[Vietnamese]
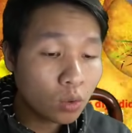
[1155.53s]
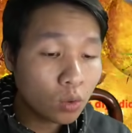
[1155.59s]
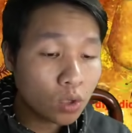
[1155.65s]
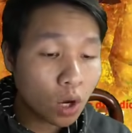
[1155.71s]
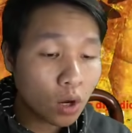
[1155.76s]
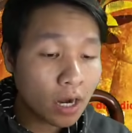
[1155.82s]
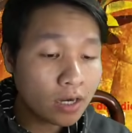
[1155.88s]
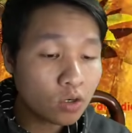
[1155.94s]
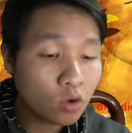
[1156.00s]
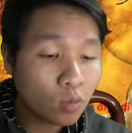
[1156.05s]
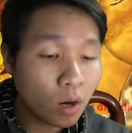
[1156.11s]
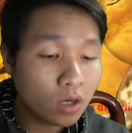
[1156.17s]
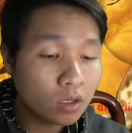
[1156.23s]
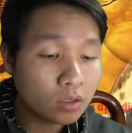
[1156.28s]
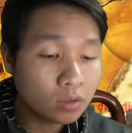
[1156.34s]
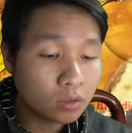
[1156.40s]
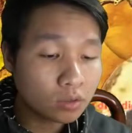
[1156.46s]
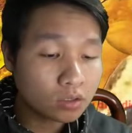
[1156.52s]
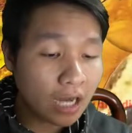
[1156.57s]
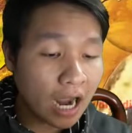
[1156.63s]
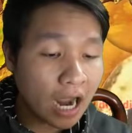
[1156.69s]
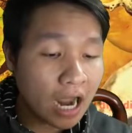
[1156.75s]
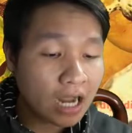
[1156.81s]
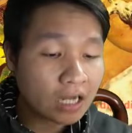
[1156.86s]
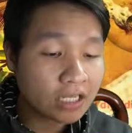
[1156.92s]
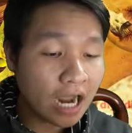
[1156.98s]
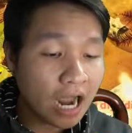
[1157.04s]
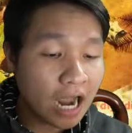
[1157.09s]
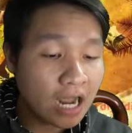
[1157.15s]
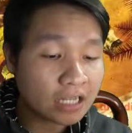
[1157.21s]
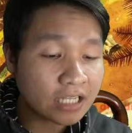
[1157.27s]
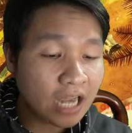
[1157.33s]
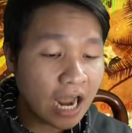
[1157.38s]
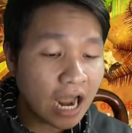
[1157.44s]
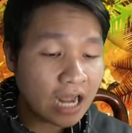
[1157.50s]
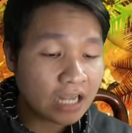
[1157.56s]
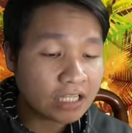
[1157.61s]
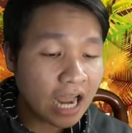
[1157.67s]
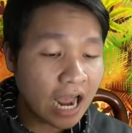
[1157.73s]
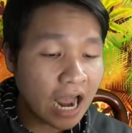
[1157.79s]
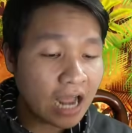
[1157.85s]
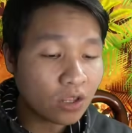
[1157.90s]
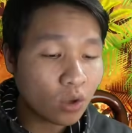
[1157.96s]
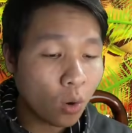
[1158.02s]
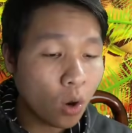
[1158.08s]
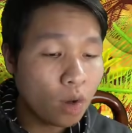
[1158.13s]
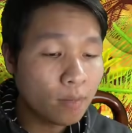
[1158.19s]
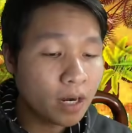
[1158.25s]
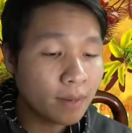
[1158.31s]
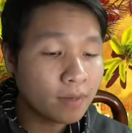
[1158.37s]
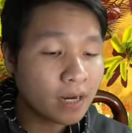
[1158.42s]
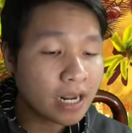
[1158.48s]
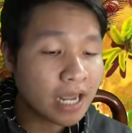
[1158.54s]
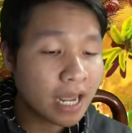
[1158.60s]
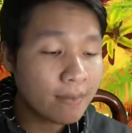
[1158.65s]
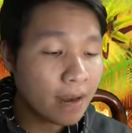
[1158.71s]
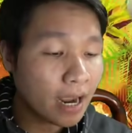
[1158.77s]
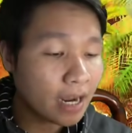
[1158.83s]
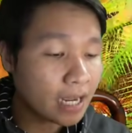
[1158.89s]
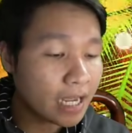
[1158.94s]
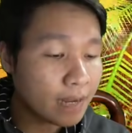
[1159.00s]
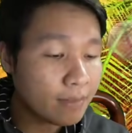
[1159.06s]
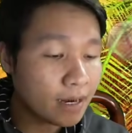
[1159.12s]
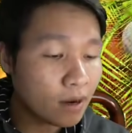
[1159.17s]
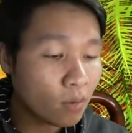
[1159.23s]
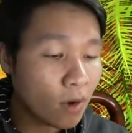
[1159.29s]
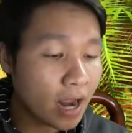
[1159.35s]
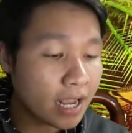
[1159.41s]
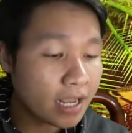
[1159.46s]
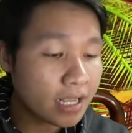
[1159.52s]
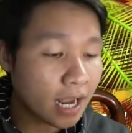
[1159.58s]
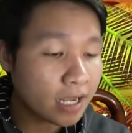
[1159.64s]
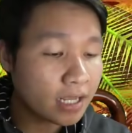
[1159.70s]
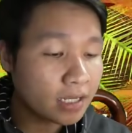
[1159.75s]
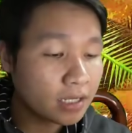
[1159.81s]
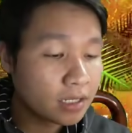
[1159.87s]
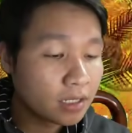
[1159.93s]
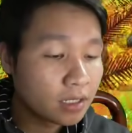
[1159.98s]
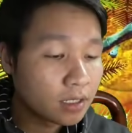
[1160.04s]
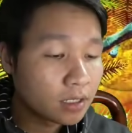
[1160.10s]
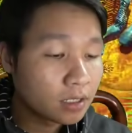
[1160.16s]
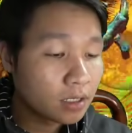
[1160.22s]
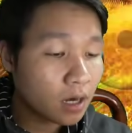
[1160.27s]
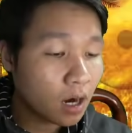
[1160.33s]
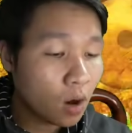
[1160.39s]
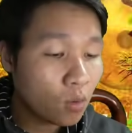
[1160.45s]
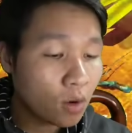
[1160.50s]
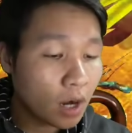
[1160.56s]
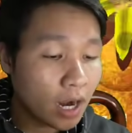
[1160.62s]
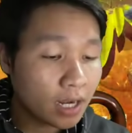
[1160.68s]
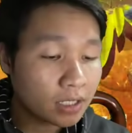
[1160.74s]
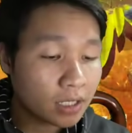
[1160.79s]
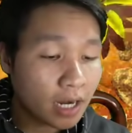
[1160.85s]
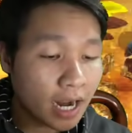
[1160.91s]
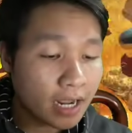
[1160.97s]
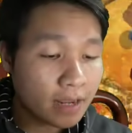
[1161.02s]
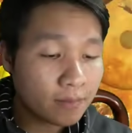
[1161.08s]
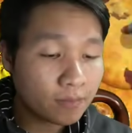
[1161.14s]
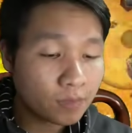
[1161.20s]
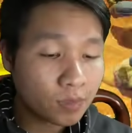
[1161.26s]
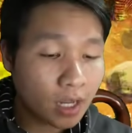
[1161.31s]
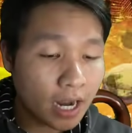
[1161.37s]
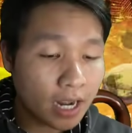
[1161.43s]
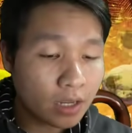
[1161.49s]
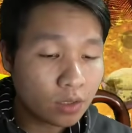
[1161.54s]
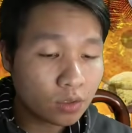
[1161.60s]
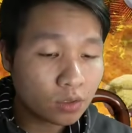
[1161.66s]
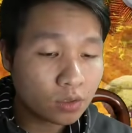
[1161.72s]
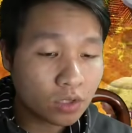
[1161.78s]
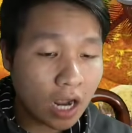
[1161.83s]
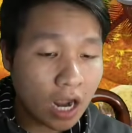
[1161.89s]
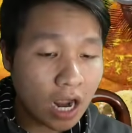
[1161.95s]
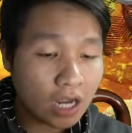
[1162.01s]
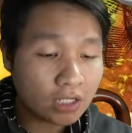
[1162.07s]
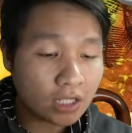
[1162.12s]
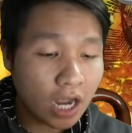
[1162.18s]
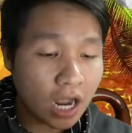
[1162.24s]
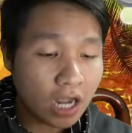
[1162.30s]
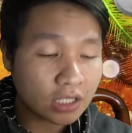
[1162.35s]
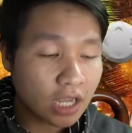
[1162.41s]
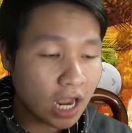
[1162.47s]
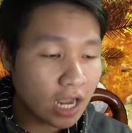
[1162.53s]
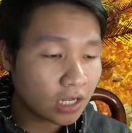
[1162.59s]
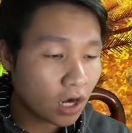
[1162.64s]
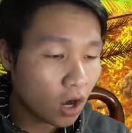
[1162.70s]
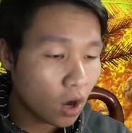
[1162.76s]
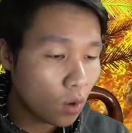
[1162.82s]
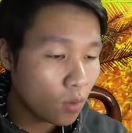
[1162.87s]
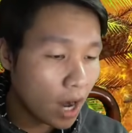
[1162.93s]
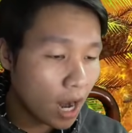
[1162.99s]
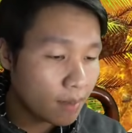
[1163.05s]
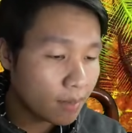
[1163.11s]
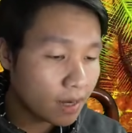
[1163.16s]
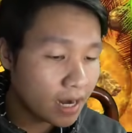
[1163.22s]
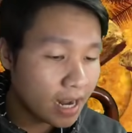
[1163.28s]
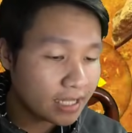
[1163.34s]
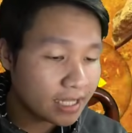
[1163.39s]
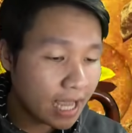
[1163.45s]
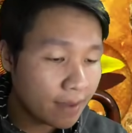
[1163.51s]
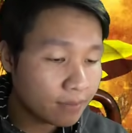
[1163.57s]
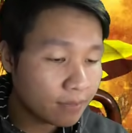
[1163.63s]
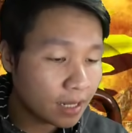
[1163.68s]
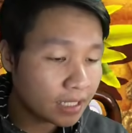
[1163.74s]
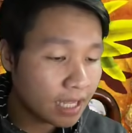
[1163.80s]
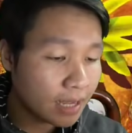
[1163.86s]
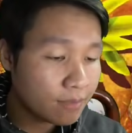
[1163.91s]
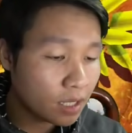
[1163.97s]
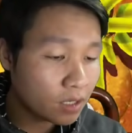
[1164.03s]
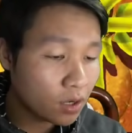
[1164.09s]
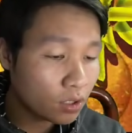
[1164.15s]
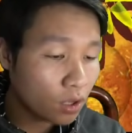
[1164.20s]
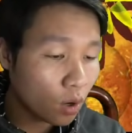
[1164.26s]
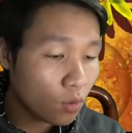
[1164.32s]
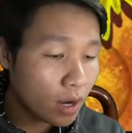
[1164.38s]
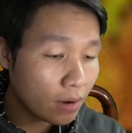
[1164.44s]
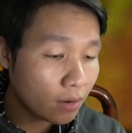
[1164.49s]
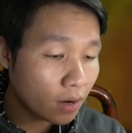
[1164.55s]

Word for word: cô nhỏ đánh cô bự cha cha cha cha trời ơi mình làm cái kiếm à cái kiếm này đâu ra vậy trời rồi ok tới đây tới đây cha cha cha rồi ok mình đi tìm thêm những đối thủ